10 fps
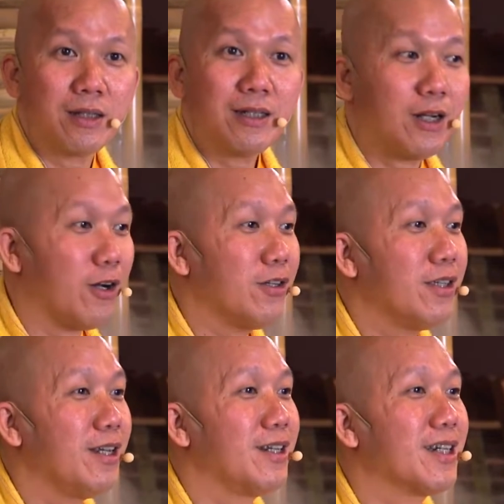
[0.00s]
tức là họ
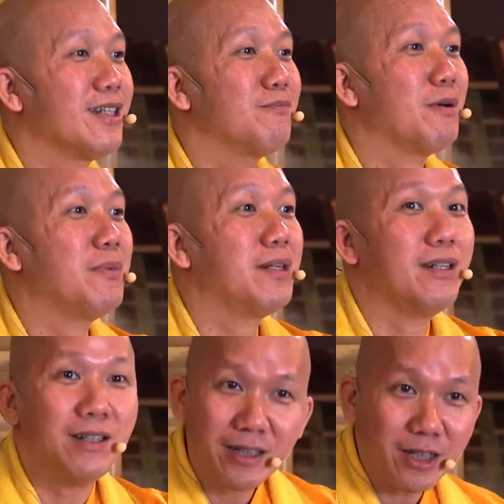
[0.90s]
nhìn cái mà mình
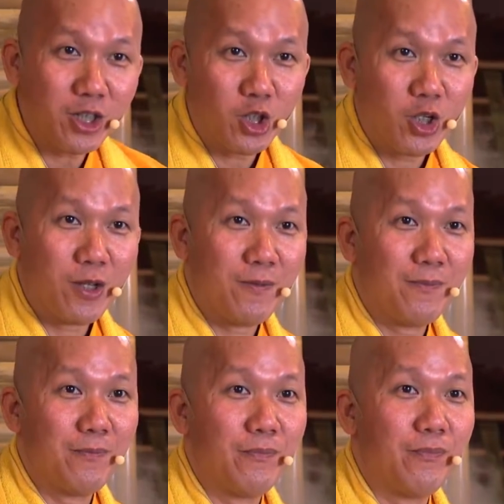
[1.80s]
được á
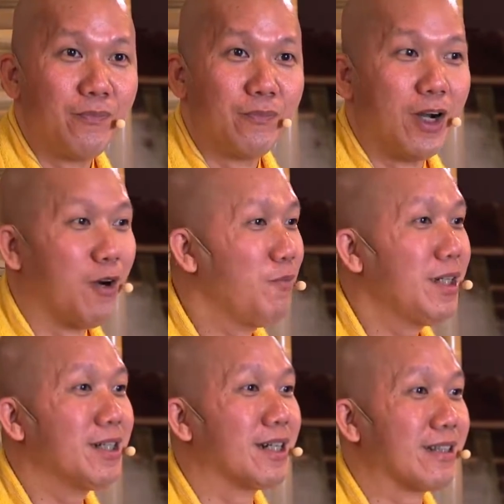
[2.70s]
mà không
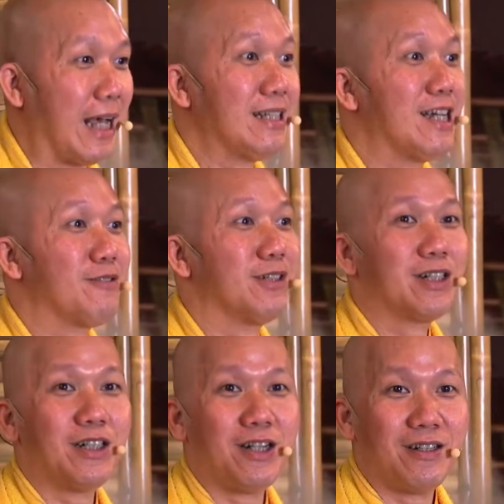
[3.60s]
biết rằng tại sao được
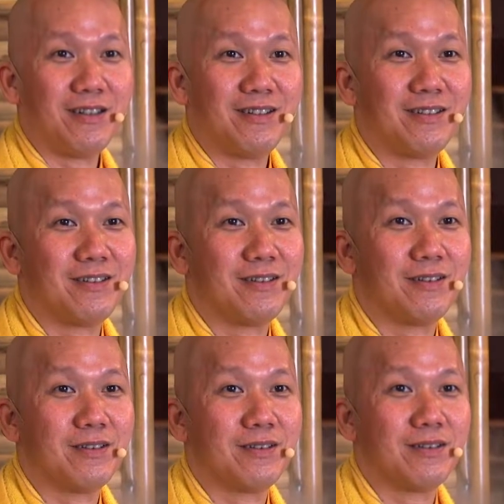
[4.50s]
cái đó
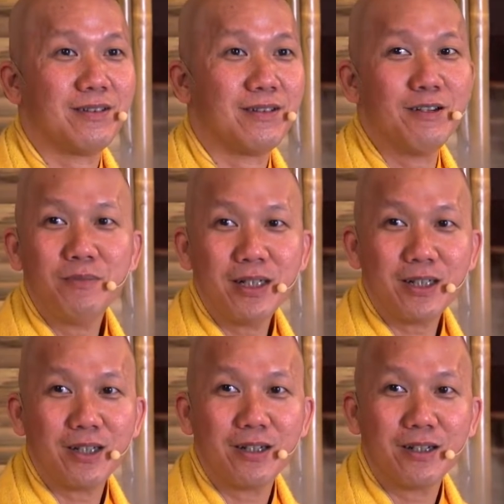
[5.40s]
không biết
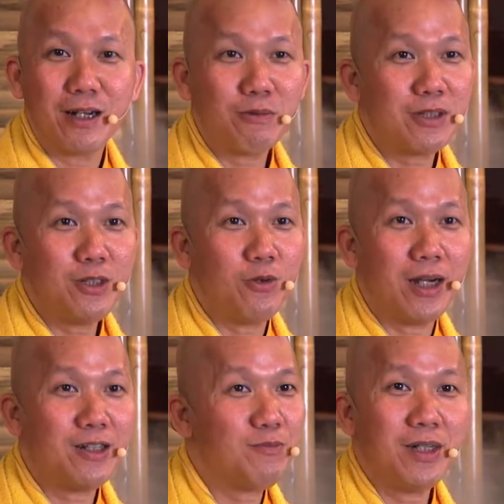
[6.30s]
không có trí
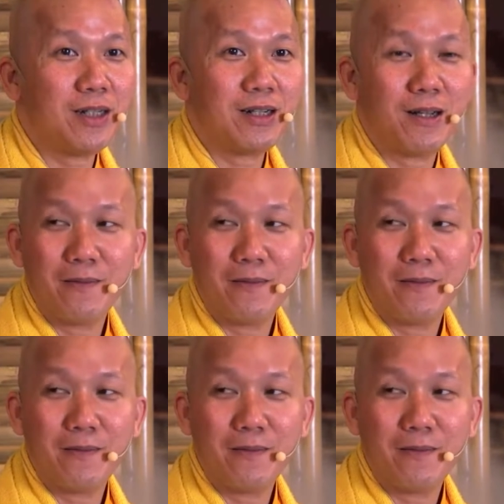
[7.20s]
huệ không biết